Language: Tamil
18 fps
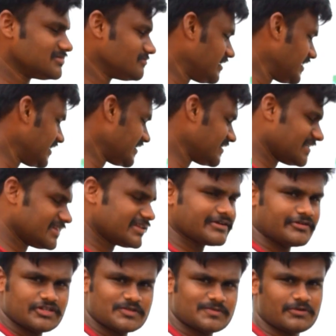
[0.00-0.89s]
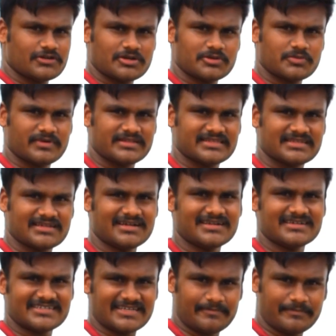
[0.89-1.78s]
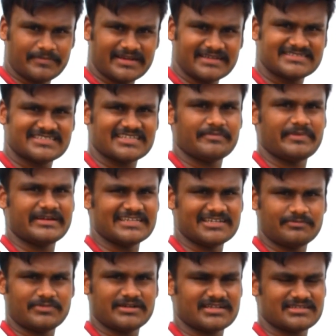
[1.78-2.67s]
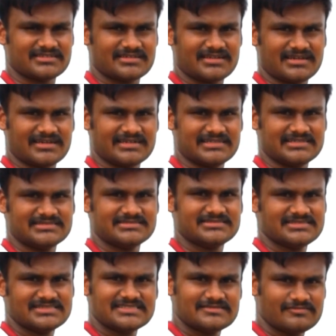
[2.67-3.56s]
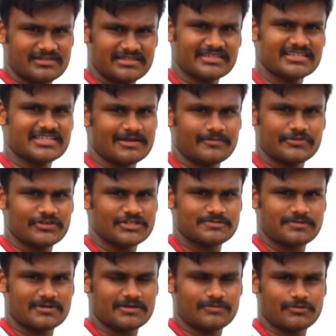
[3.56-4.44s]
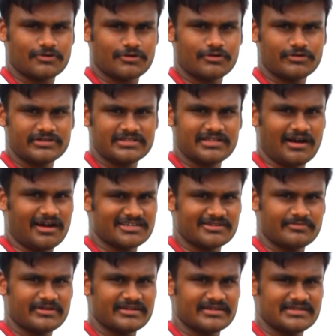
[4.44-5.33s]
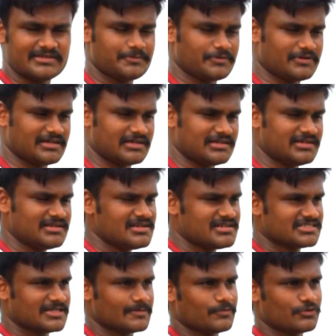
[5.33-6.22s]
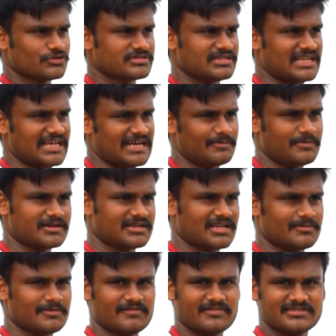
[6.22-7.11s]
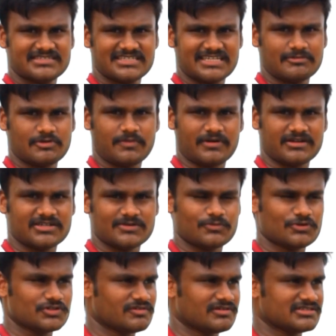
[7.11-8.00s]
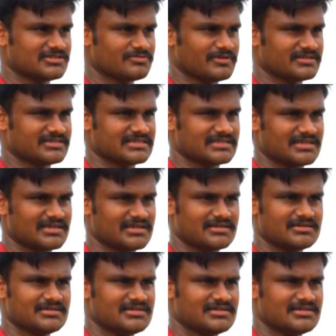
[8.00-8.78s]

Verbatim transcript: மெயினாக எதுக்கு யூஸ் பண்ணுறோம்னு பார்த்திங்கன்னா டெம்பரேச்சர் மெயின்டைன் பண்ணுறதுக்காக வந்து இது நம்ம யூஸ் பண்ண போகிறோம் இது ஆட்டோமே இப்போ சப்போஸ் லேபர் நம்ம வச்சு நம்ம பண்ணும்போது வந்து பார்த்திங்கன்னா